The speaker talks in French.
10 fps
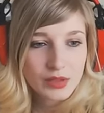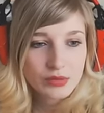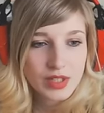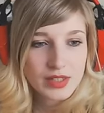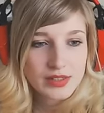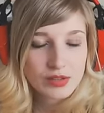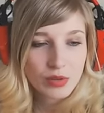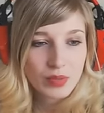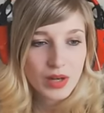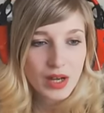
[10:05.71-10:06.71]
a laissé son
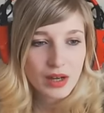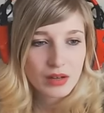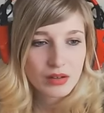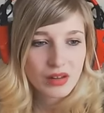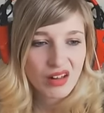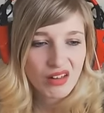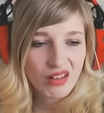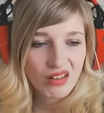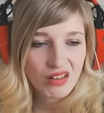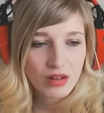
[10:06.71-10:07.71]
plat. Euh, oh.
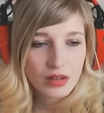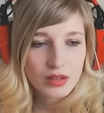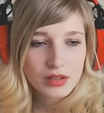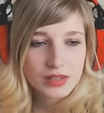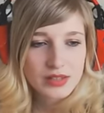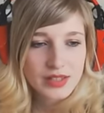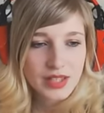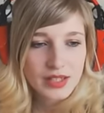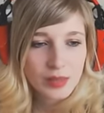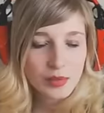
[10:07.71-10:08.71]
Ça, si
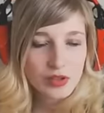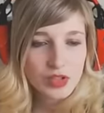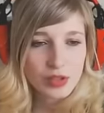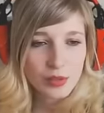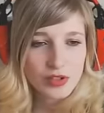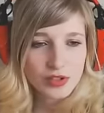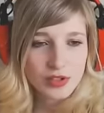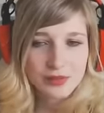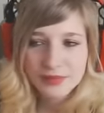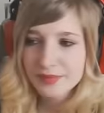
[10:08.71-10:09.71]
quelqu'un mangeait il s'empoisonne. Hein.
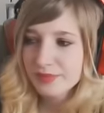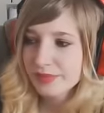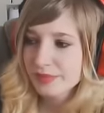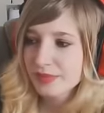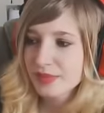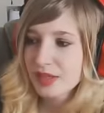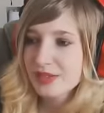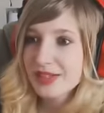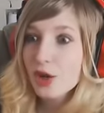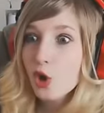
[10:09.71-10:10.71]

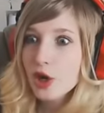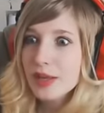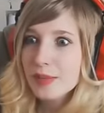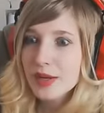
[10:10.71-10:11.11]
C'est horrible.